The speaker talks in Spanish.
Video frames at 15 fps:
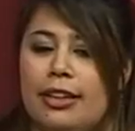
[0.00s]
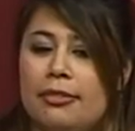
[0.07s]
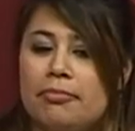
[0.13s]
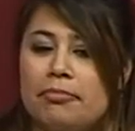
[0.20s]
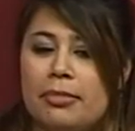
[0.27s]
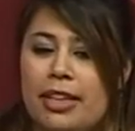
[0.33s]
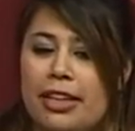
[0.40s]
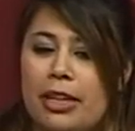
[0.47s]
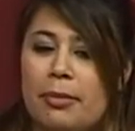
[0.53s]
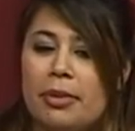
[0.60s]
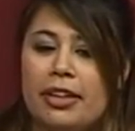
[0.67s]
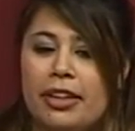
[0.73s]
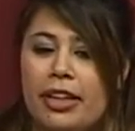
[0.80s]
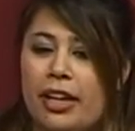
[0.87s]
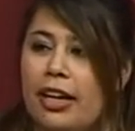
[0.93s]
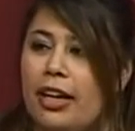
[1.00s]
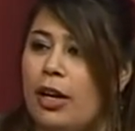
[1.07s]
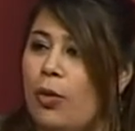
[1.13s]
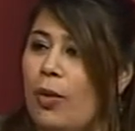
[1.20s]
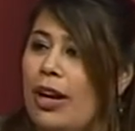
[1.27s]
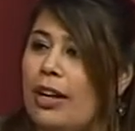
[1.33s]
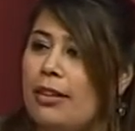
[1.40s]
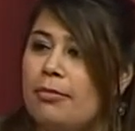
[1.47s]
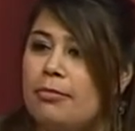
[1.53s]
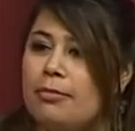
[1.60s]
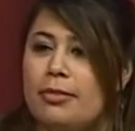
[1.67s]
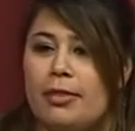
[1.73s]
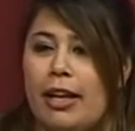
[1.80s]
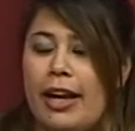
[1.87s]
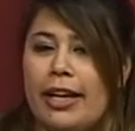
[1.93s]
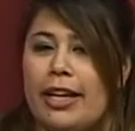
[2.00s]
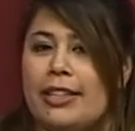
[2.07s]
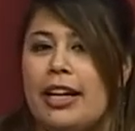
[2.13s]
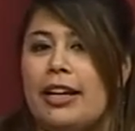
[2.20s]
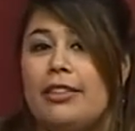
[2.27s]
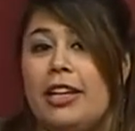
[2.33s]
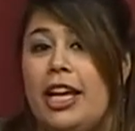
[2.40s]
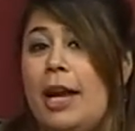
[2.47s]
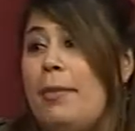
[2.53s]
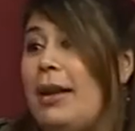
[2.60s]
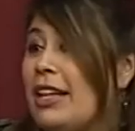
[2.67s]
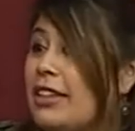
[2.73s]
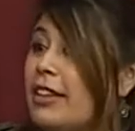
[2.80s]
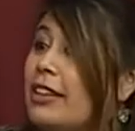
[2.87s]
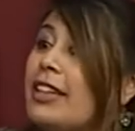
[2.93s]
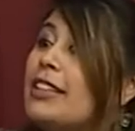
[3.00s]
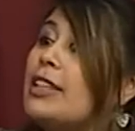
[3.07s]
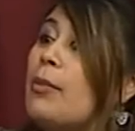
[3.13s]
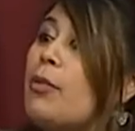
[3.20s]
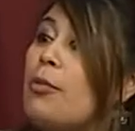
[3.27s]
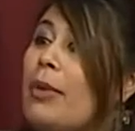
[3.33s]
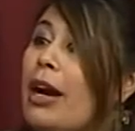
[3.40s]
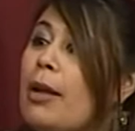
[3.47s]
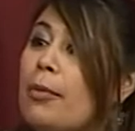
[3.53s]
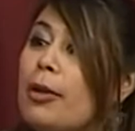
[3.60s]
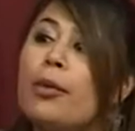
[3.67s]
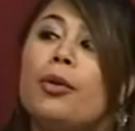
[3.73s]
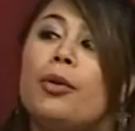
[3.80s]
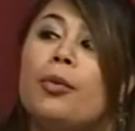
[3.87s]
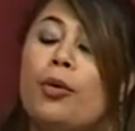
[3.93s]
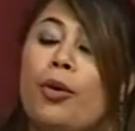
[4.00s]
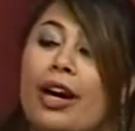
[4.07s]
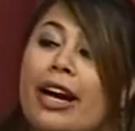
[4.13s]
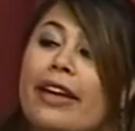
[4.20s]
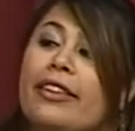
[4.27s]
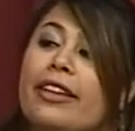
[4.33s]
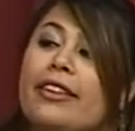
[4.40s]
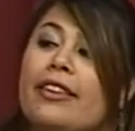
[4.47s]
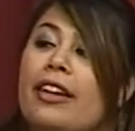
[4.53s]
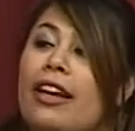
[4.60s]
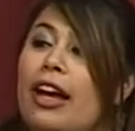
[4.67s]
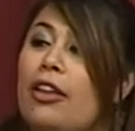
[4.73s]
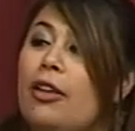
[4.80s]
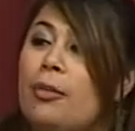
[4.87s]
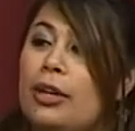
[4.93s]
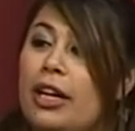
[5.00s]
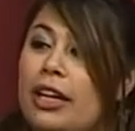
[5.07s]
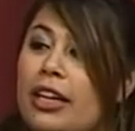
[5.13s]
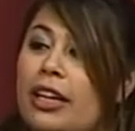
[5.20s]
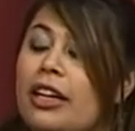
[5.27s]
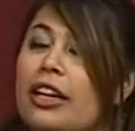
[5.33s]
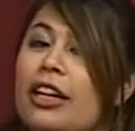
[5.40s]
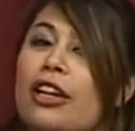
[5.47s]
límite, en el cual quizás era para sentirse muy mal, pero vos buscaste ese lado por ahí,